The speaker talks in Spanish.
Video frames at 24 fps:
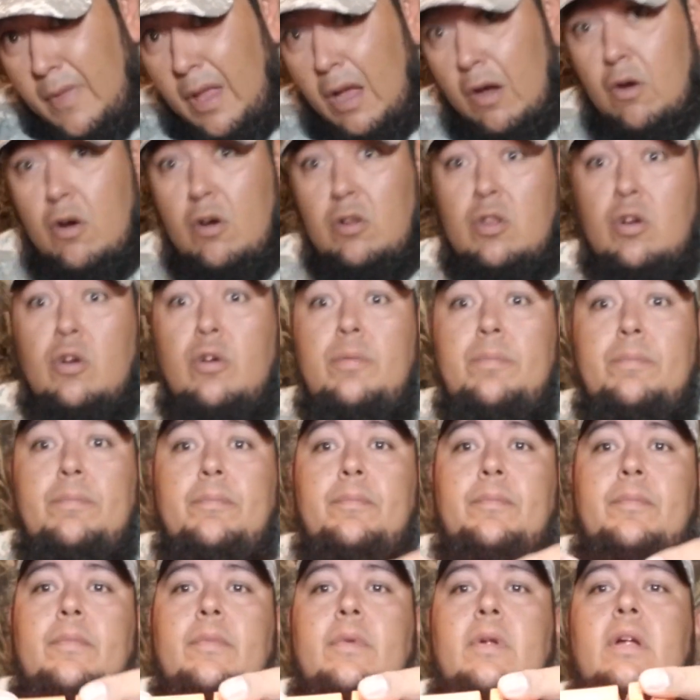otro
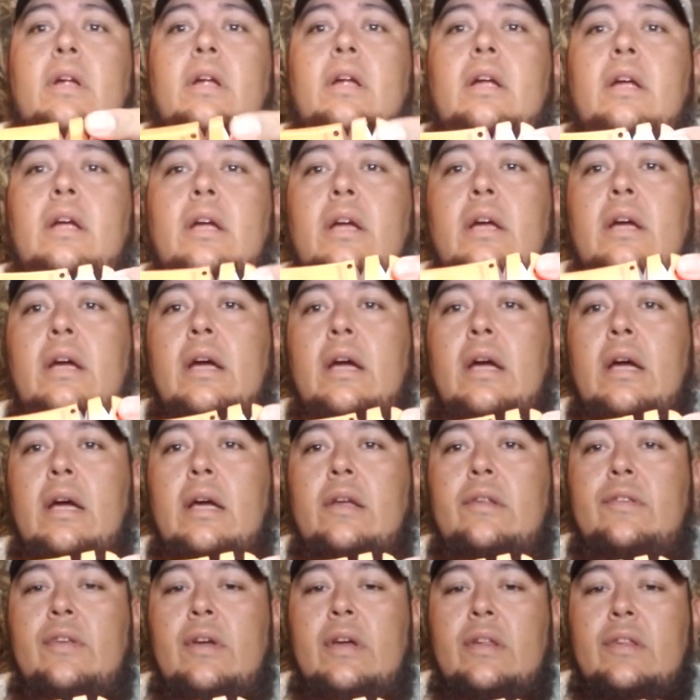
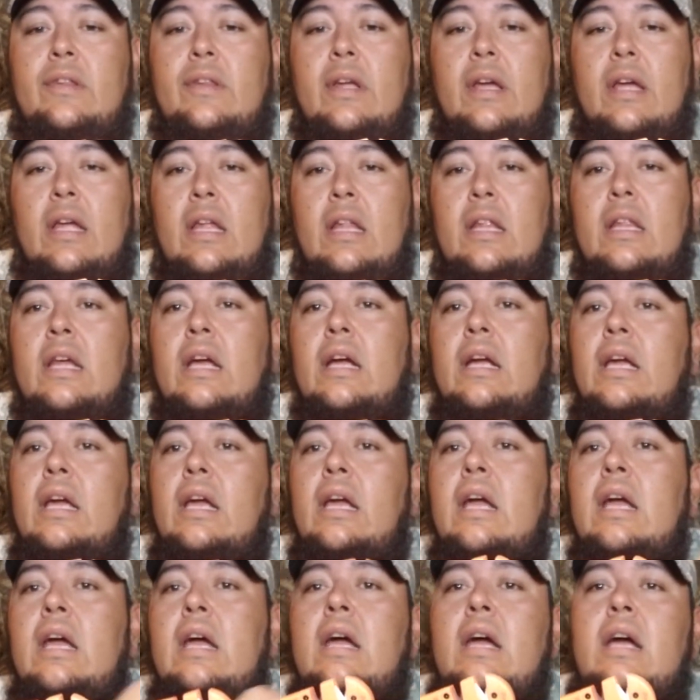es este de aquí.